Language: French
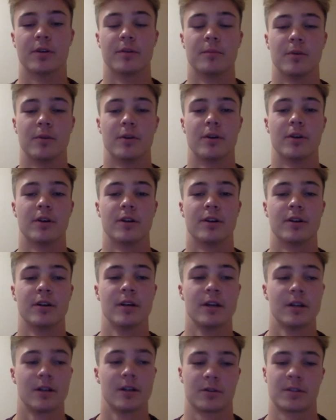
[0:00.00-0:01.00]
me
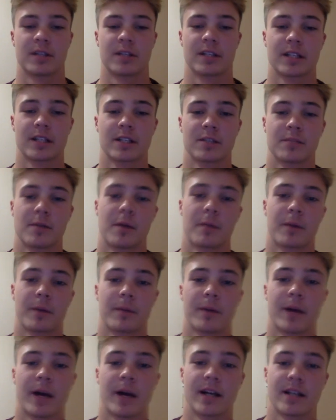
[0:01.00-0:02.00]
concentrer sur ma
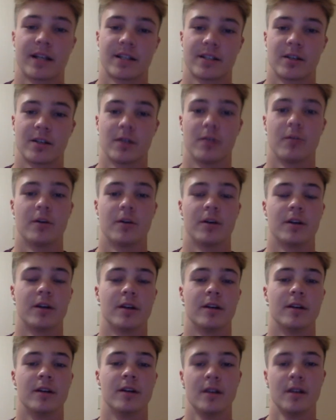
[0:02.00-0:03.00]
préparation
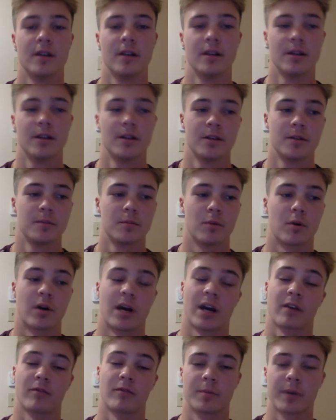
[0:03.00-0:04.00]
pour
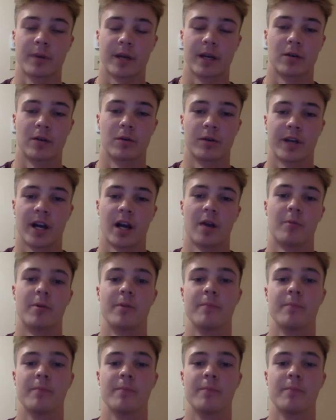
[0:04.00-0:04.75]
arriver prêt au Carabin.